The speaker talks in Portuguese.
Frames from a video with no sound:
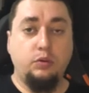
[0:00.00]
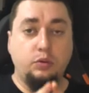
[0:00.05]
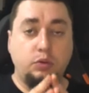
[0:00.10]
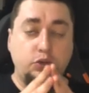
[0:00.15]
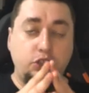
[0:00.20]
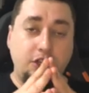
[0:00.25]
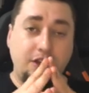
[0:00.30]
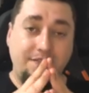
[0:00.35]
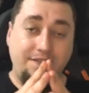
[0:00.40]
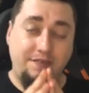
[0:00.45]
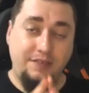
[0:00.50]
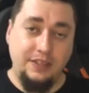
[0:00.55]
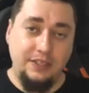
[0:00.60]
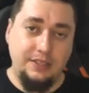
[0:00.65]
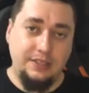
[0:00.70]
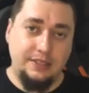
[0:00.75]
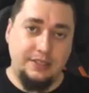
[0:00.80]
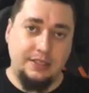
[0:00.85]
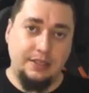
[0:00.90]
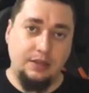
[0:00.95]
no dia
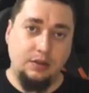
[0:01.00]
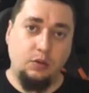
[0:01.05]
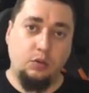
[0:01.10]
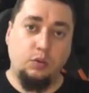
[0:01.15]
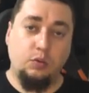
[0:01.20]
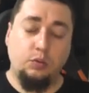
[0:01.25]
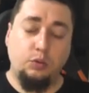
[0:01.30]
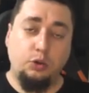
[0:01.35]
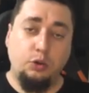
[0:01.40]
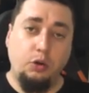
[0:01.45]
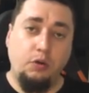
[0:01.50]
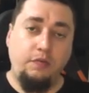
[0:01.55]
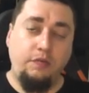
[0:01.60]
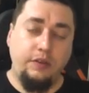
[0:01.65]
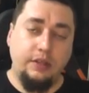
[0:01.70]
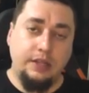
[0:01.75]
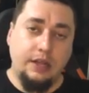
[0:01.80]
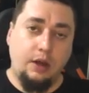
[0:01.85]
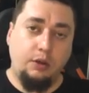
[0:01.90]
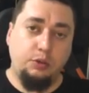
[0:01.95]
25, no
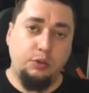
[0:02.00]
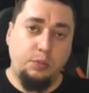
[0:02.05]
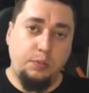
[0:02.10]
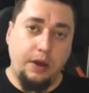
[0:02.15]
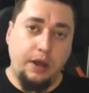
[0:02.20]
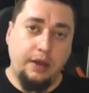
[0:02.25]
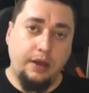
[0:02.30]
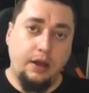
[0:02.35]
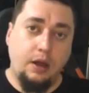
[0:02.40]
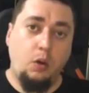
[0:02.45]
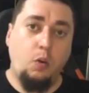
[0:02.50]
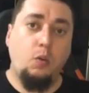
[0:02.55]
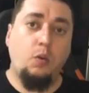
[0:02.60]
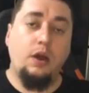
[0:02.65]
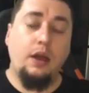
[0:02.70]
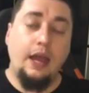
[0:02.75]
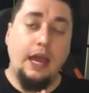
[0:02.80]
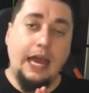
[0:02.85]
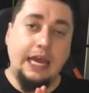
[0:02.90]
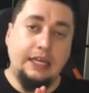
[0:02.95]
final do pregão,
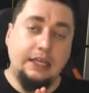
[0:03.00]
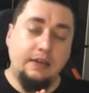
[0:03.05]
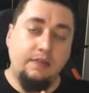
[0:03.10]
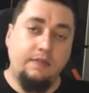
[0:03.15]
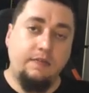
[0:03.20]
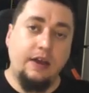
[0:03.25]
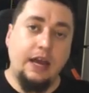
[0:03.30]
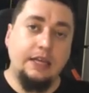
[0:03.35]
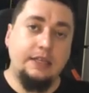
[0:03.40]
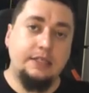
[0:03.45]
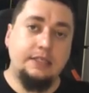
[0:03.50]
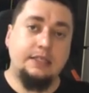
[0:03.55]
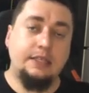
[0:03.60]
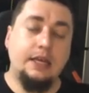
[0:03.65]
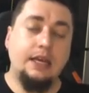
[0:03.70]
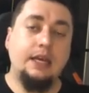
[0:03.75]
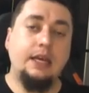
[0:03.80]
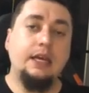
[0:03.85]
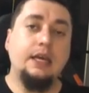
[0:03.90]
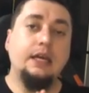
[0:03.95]
é que vai
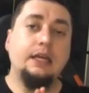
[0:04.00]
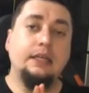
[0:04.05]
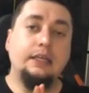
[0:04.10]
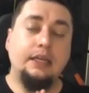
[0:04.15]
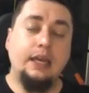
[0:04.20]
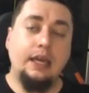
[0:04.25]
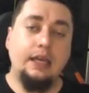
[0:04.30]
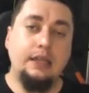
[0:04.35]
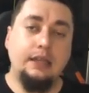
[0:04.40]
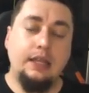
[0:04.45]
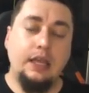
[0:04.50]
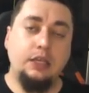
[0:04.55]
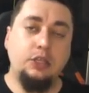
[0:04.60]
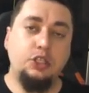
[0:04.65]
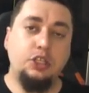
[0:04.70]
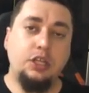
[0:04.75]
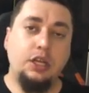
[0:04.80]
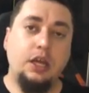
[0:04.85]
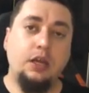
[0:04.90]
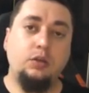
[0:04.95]
ser quem tem
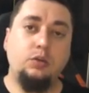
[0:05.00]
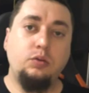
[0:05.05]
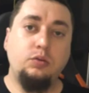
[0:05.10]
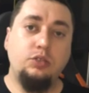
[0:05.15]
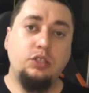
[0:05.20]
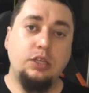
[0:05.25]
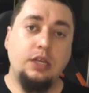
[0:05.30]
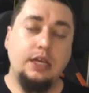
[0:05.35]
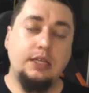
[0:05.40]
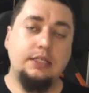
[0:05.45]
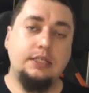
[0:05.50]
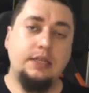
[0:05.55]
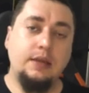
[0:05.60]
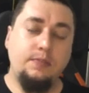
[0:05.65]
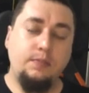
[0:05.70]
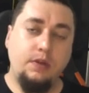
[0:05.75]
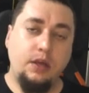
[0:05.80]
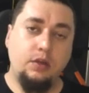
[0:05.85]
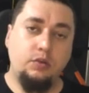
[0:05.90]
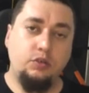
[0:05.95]
direito de
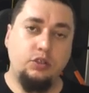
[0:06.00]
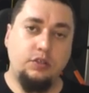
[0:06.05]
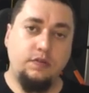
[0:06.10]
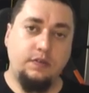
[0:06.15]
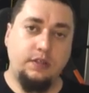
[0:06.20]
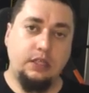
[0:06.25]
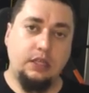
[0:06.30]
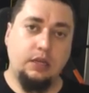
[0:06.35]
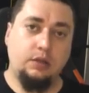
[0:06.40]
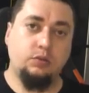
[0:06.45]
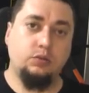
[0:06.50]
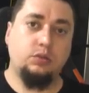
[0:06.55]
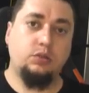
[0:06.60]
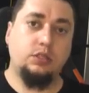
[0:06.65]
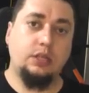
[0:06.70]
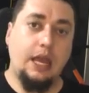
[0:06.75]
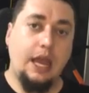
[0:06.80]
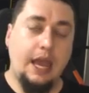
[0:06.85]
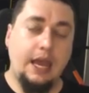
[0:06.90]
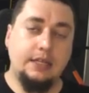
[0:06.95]
receber os
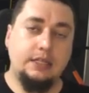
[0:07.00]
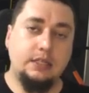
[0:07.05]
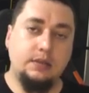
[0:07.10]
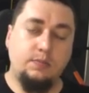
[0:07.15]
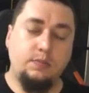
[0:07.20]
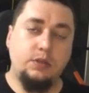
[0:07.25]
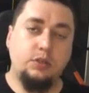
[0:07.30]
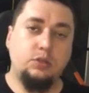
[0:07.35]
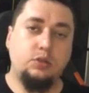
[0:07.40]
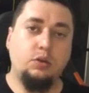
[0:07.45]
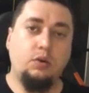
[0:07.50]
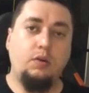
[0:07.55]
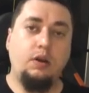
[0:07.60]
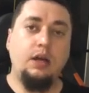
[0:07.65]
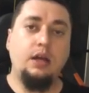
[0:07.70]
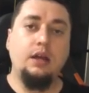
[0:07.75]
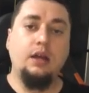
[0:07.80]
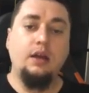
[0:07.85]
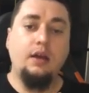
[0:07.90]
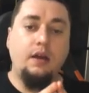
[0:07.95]
dividendos. Essa
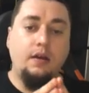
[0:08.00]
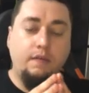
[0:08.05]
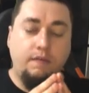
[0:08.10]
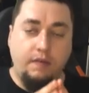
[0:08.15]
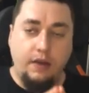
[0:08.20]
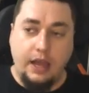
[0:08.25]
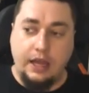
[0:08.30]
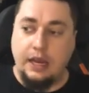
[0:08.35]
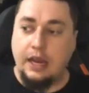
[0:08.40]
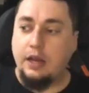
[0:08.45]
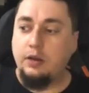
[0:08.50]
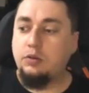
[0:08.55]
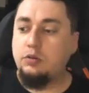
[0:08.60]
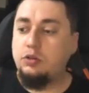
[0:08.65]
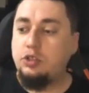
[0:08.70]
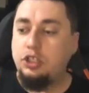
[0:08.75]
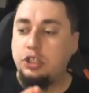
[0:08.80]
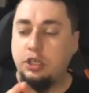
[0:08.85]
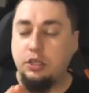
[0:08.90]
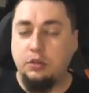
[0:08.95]
pessoa vai lá no
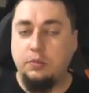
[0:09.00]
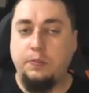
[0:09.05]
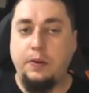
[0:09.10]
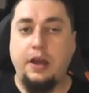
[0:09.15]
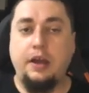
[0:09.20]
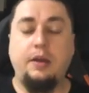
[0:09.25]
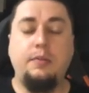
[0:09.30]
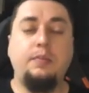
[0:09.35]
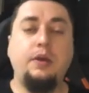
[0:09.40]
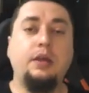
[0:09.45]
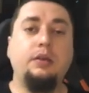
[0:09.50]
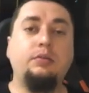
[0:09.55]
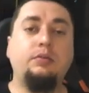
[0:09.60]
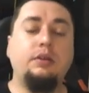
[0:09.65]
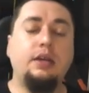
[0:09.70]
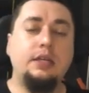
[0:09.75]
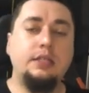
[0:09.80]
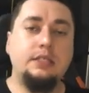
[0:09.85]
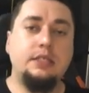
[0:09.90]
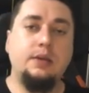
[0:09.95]
dia do pagamento
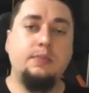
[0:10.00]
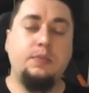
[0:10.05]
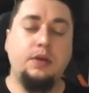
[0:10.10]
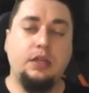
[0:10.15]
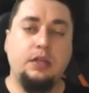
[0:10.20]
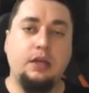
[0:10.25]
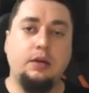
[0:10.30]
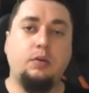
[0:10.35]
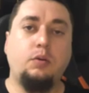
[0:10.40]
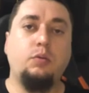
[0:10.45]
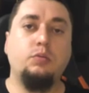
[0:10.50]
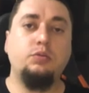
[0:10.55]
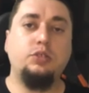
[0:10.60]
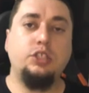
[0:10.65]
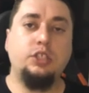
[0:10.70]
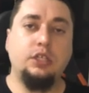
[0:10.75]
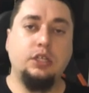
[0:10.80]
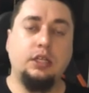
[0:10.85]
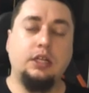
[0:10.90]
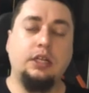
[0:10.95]
receber na
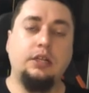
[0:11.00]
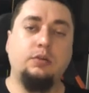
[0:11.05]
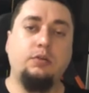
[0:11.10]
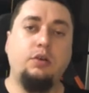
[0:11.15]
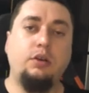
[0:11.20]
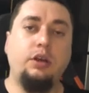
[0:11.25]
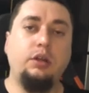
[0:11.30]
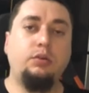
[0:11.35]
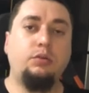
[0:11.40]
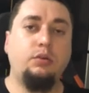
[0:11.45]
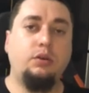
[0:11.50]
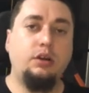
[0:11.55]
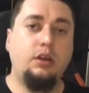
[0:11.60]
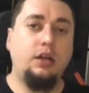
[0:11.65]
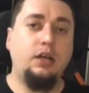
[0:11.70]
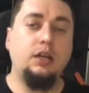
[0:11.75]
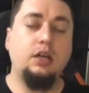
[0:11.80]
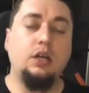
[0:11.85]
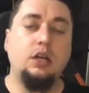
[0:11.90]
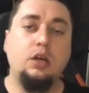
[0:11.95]
continha lá da
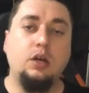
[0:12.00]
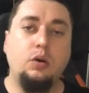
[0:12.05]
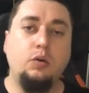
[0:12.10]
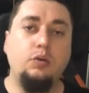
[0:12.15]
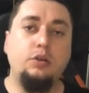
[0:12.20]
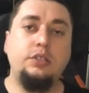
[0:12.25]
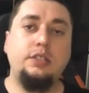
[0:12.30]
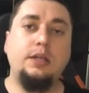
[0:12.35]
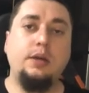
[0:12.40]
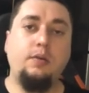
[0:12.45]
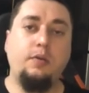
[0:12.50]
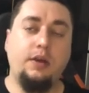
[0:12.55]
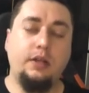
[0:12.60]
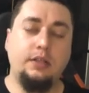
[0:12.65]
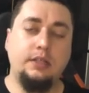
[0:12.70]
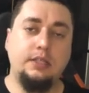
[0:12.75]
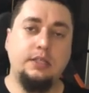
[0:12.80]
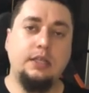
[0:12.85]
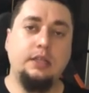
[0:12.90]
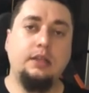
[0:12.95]
corretora os
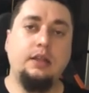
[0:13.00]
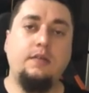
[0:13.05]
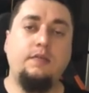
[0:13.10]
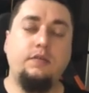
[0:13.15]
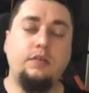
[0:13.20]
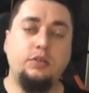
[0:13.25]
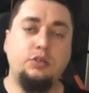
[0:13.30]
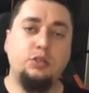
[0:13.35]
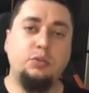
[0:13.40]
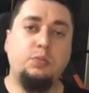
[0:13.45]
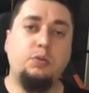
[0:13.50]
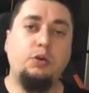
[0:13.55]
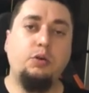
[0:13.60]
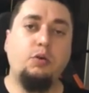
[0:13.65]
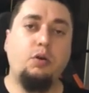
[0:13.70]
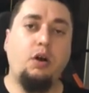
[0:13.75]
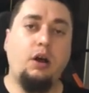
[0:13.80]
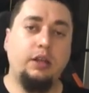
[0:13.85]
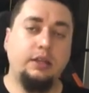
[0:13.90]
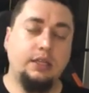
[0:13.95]
50 centavinhos
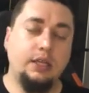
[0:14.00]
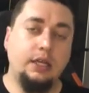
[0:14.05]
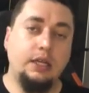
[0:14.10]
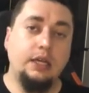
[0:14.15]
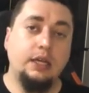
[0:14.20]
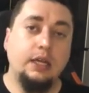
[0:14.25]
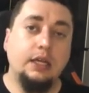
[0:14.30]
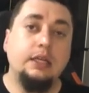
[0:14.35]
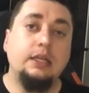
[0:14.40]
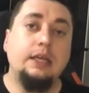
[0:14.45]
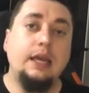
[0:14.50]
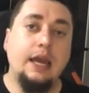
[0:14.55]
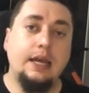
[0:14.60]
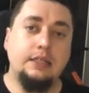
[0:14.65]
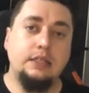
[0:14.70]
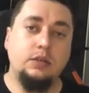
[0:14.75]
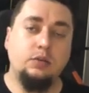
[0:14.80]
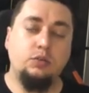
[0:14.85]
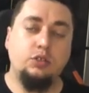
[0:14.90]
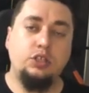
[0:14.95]
por cota, que é
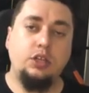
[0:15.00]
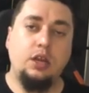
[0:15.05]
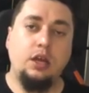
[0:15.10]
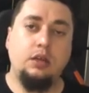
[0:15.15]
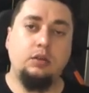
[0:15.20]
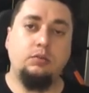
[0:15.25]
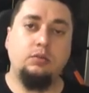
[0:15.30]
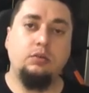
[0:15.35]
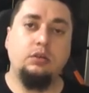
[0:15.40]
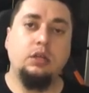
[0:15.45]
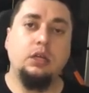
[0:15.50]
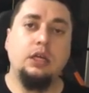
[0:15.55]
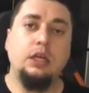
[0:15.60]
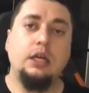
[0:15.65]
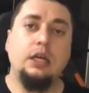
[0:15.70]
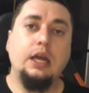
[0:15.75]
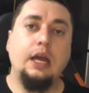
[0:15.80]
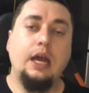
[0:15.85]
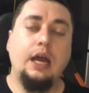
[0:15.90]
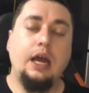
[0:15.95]
seu direito
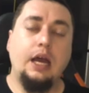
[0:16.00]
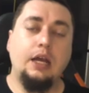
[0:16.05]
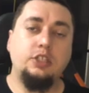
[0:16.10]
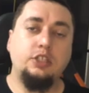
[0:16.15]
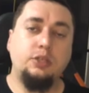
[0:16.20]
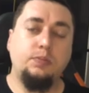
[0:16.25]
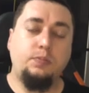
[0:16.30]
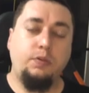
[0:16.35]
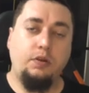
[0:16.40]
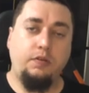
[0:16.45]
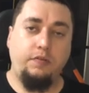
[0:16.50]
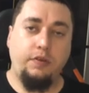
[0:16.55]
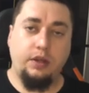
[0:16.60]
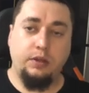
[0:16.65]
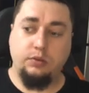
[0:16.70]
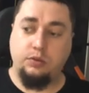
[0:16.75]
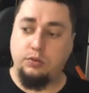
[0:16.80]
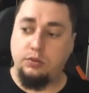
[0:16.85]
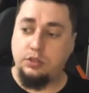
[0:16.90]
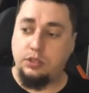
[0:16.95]
uh, de
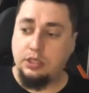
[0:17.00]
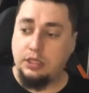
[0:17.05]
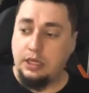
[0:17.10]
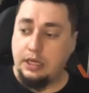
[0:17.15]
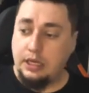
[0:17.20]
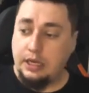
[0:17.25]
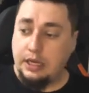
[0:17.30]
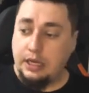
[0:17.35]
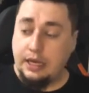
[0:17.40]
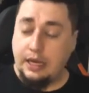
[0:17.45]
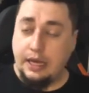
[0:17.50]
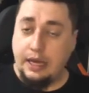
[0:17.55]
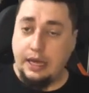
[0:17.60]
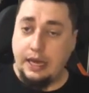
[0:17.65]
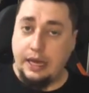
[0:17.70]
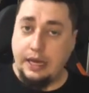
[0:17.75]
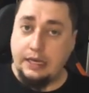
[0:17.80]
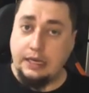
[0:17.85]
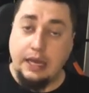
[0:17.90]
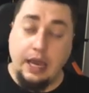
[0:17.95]
proventos.
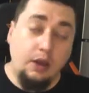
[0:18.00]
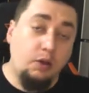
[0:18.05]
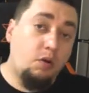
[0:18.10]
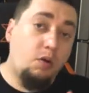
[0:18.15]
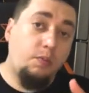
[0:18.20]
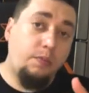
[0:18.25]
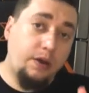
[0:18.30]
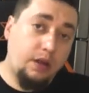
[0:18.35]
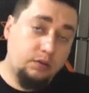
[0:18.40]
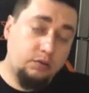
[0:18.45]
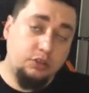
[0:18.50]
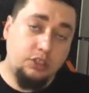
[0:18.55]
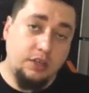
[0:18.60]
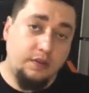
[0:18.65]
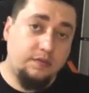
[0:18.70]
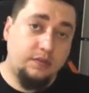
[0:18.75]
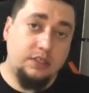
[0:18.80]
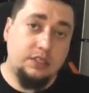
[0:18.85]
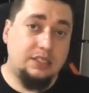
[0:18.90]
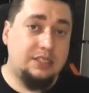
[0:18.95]
É, quem comprar no
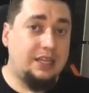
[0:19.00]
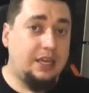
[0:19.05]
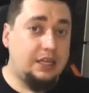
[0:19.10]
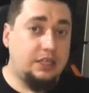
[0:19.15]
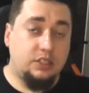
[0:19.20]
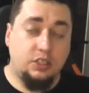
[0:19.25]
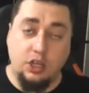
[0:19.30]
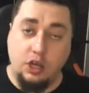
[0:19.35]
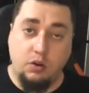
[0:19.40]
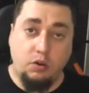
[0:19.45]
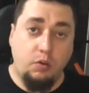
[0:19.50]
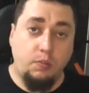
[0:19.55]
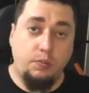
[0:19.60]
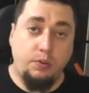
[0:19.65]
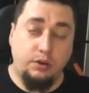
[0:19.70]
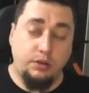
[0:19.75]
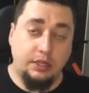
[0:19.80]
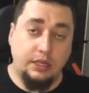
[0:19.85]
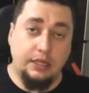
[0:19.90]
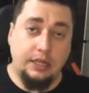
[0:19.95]
dia 26 já
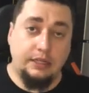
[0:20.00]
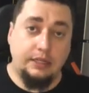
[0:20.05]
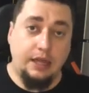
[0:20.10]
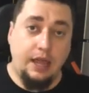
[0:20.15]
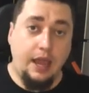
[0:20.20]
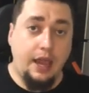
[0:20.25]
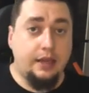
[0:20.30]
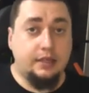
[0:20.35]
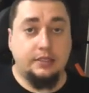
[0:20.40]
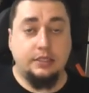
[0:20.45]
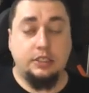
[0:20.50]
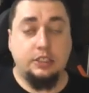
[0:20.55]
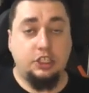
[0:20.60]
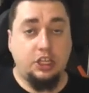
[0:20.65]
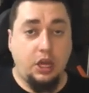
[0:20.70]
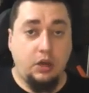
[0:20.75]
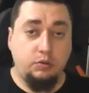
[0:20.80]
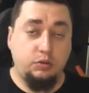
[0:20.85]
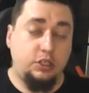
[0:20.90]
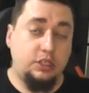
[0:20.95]
comprou na data X,
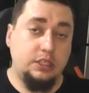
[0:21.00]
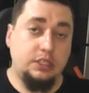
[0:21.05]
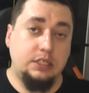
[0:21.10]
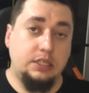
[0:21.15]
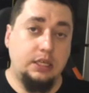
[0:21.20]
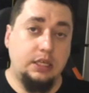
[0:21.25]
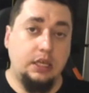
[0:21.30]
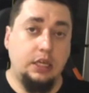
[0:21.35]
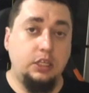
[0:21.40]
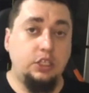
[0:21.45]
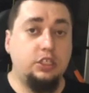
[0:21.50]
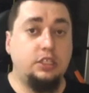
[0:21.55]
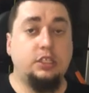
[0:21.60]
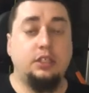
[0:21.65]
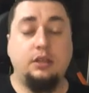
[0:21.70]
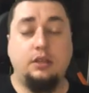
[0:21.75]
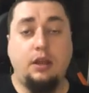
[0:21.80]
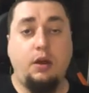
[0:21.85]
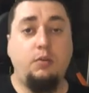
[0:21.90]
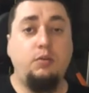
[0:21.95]
já é o dia seguinte,
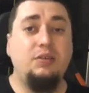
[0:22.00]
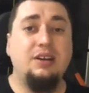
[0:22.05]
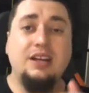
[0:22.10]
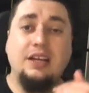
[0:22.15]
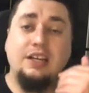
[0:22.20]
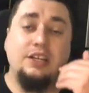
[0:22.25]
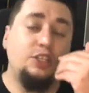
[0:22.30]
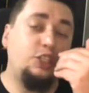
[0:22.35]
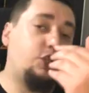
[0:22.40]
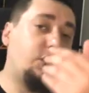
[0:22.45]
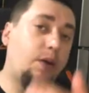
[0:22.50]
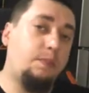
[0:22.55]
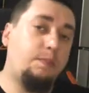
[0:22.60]
então já